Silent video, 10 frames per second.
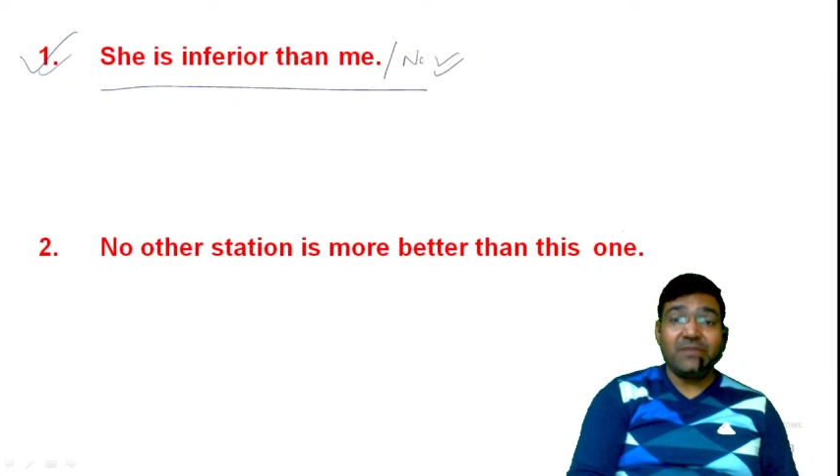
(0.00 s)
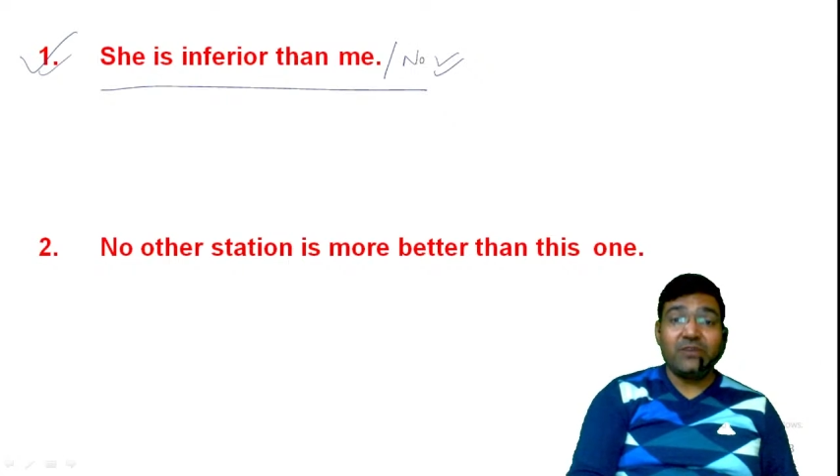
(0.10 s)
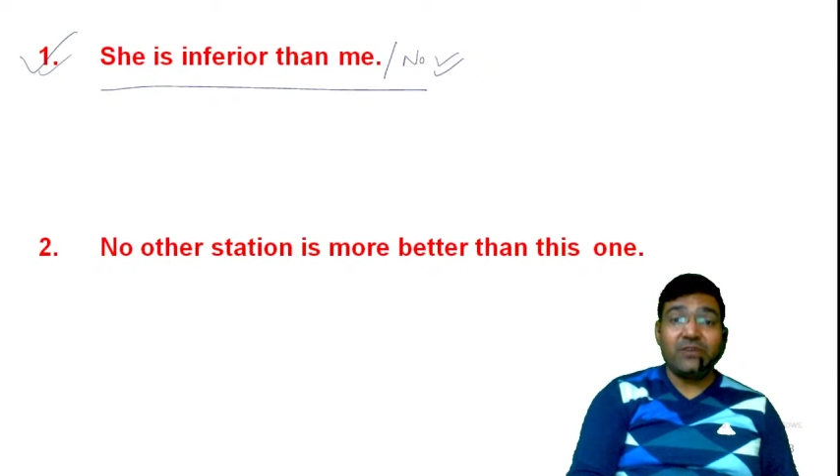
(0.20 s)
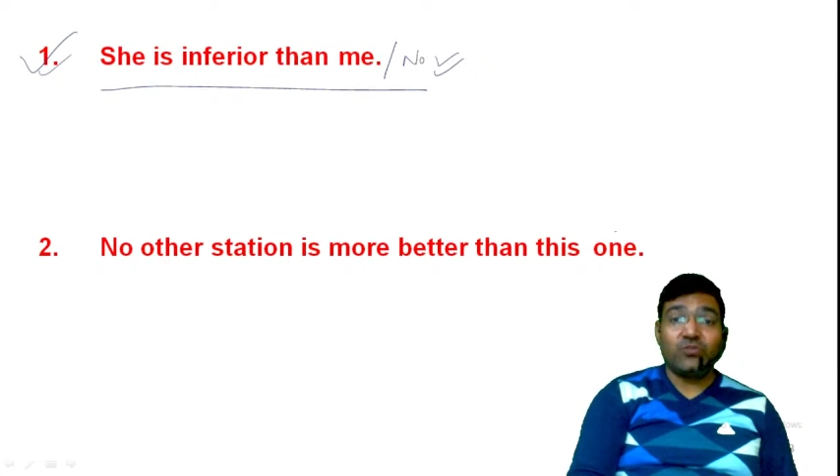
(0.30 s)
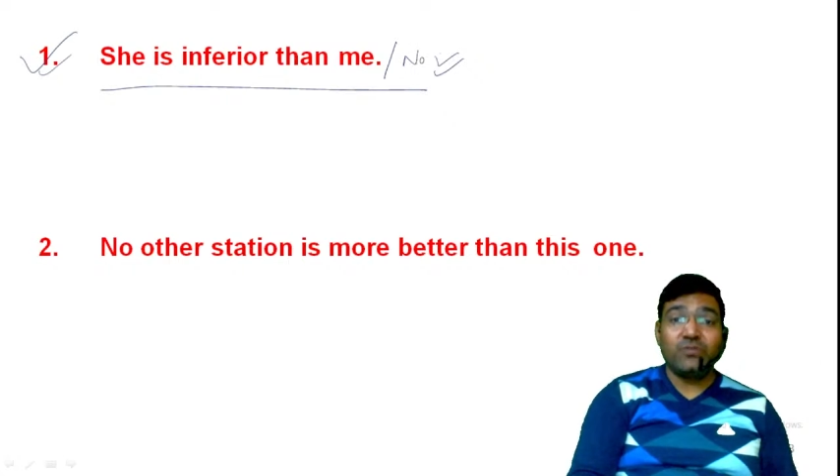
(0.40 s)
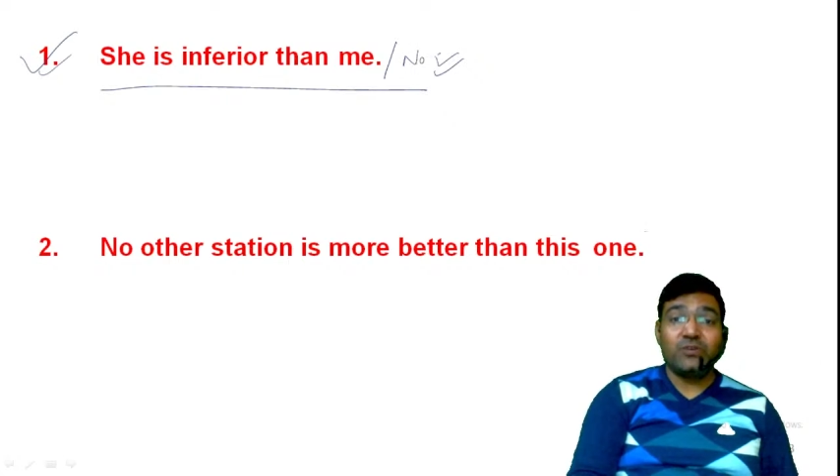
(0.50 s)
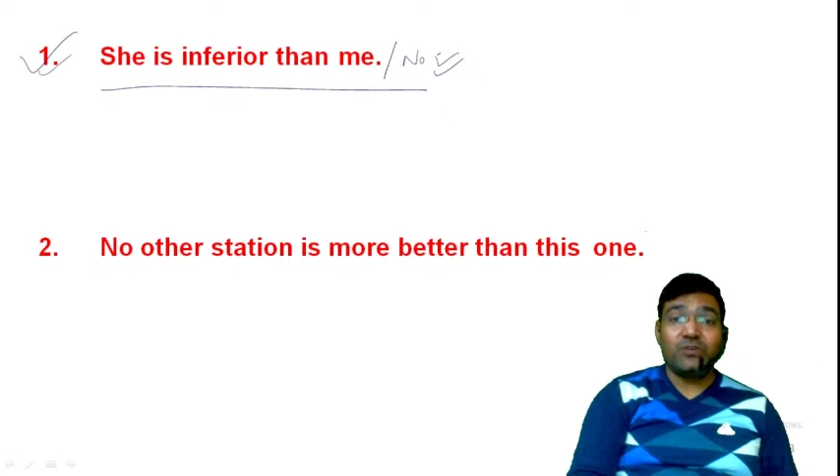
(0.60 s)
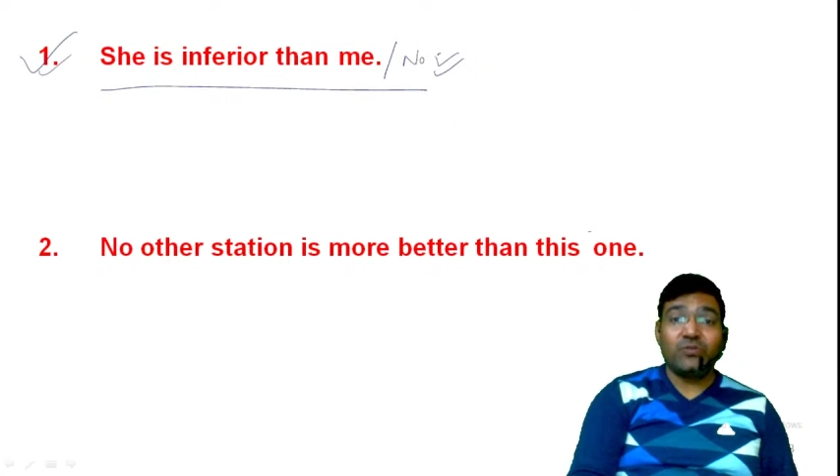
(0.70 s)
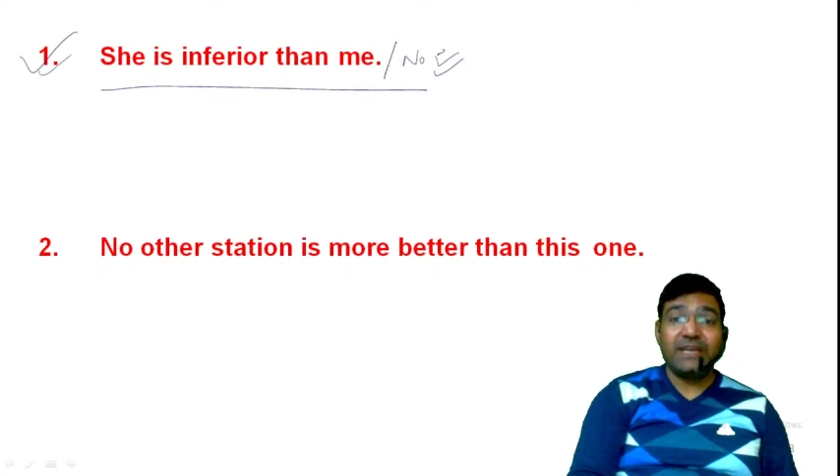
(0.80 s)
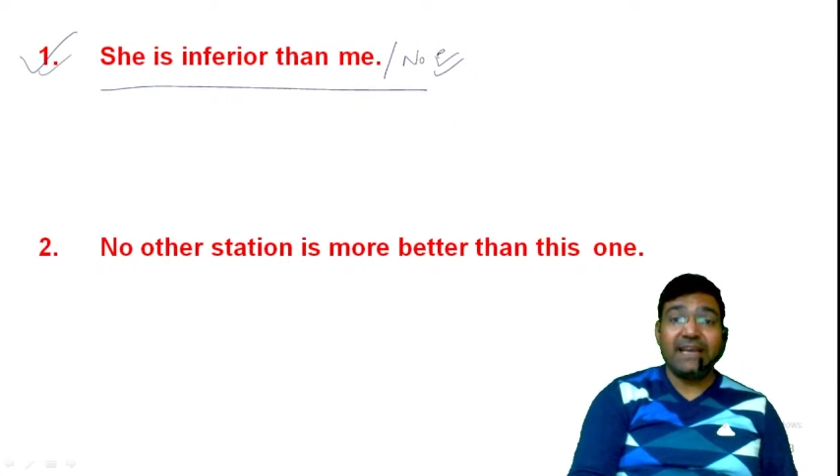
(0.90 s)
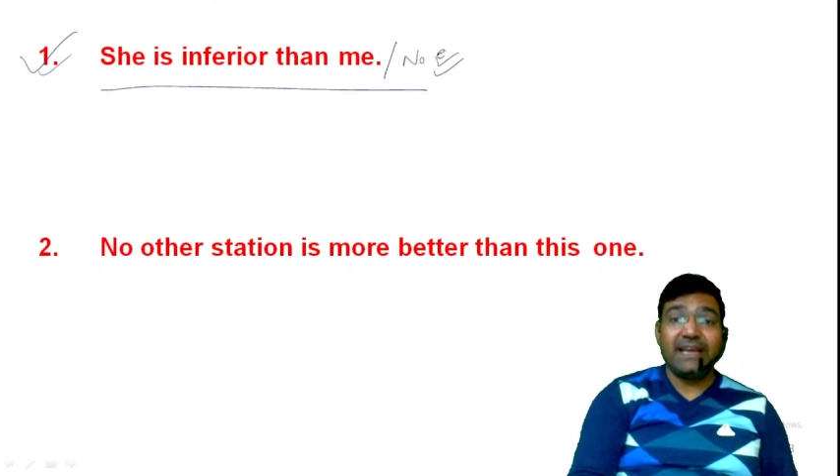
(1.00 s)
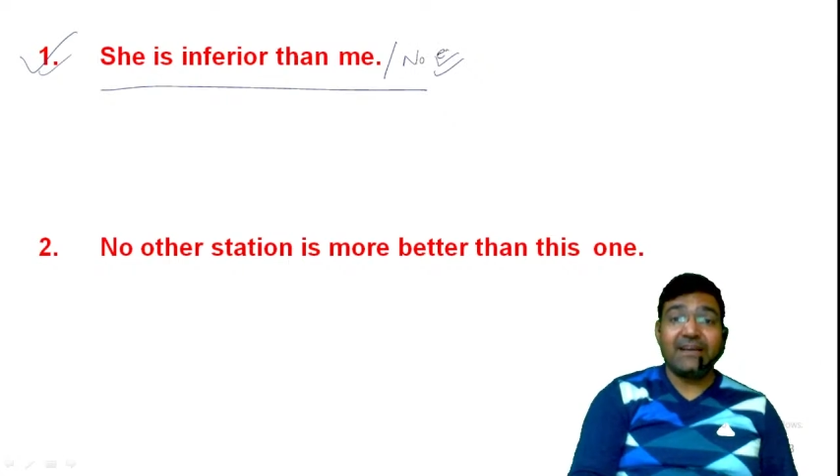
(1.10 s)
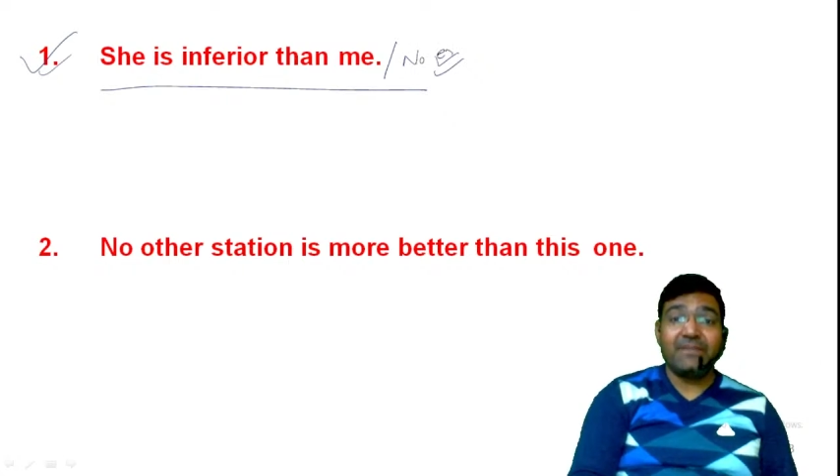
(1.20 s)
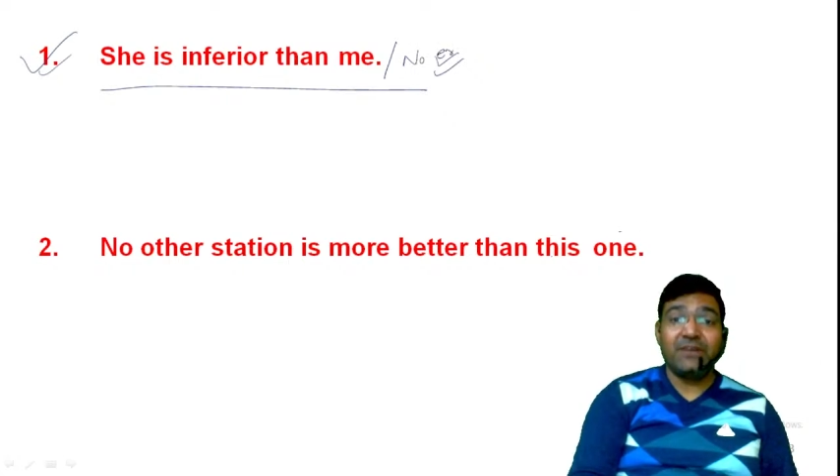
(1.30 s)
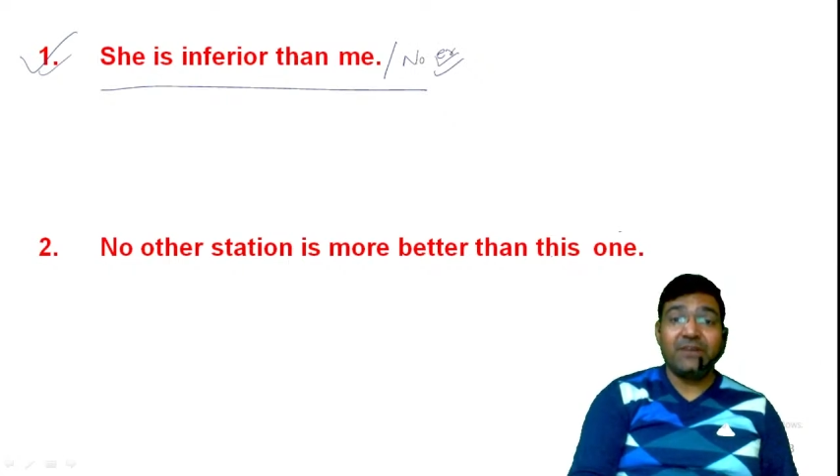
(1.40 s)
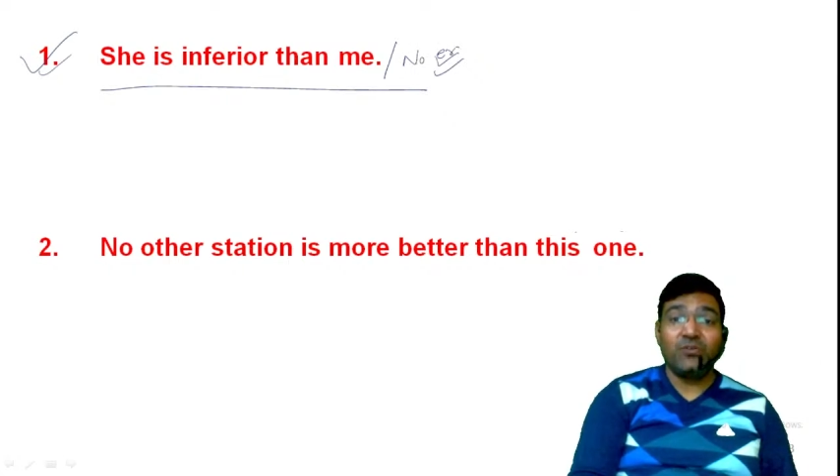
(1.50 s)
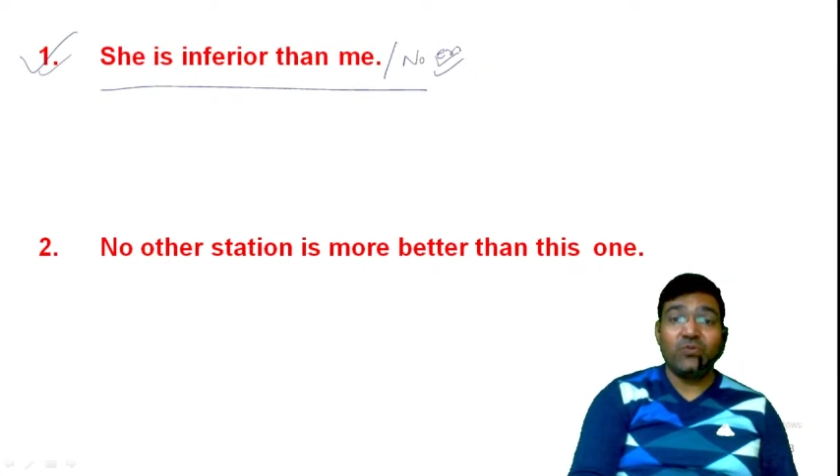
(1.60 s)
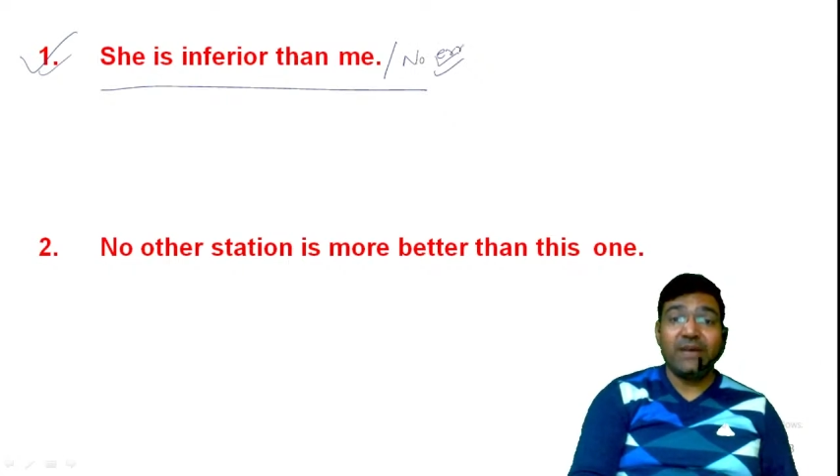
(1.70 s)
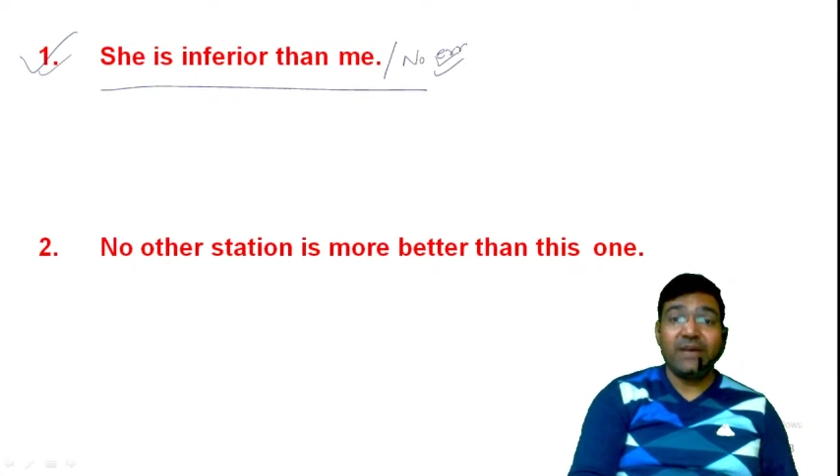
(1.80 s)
में खुद ब खुद है यहां पे नो